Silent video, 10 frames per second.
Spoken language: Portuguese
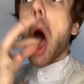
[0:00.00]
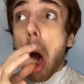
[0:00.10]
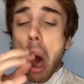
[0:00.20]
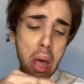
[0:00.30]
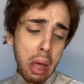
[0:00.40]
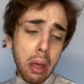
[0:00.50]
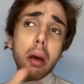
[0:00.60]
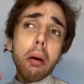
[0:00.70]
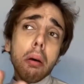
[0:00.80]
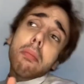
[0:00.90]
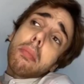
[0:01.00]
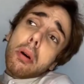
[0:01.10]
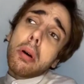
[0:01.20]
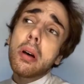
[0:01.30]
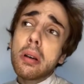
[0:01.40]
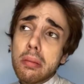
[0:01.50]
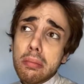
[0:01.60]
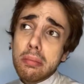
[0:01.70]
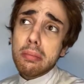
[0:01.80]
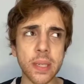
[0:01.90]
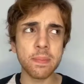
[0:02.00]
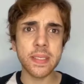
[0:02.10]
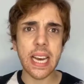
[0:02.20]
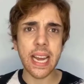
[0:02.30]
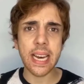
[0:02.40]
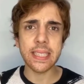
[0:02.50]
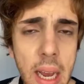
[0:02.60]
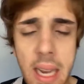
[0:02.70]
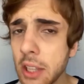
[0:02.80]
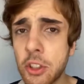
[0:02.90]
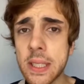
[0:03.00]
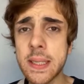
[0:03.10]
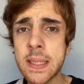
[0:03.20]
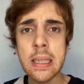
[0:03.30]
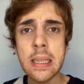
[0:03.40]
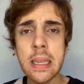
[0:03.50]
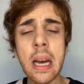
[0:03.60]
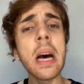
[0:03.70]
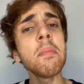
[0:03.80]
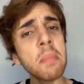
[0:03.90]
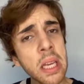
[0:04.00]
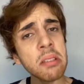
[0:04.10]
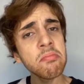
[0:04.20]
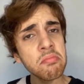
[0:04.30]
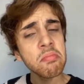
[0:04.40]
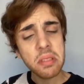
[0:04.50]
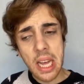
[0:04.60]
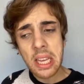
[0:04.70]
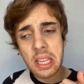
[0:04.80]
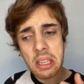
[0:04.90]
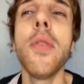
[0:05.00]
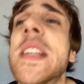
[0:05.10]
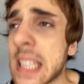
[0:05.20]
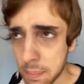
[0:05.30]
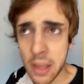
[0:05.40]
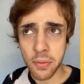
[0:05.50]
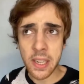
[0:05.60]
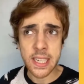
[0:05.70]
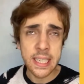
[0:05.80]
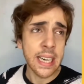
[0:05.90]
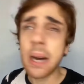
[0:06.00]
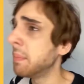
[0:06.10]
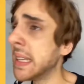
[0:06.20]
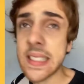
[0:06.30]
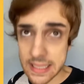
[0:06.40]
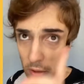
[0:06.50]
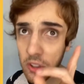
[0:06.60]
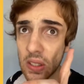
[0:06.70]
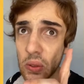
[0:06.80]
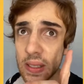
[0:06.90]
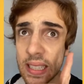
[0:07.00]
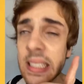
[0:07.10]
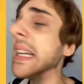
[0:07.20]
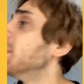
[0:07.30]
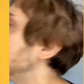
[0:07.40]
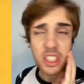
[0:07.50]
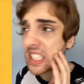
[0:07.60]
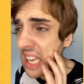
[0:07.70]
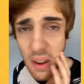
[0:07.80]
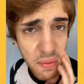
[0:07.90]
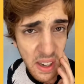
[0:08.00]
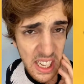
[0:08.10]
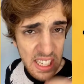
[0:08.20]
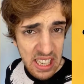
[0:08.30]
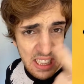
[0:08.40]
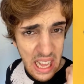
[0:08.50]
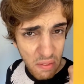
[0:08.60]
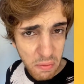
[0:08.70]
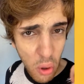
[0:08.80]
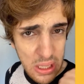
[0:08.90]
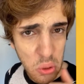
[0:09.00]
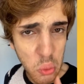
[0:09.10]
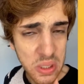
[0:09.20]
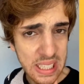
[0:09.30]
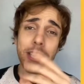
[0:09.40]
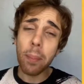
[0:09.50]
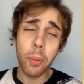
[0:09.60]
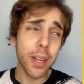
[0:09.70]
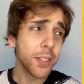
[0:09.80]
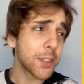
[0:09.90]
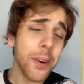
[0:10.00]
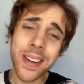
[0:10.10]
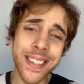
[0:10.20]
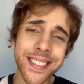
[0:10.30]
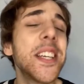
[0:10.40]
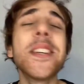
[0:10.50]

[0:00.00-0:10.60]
Eu falei: assim, Gota de vinho que pingou da hostia sagrada. Ela disse: Amém tá aqui. Eu falei assim, amém, freira. Amém. Sinal de Jesus, hein? Amém. Dizem que a freira nem lavou a túnica. E é por isso que eu canto.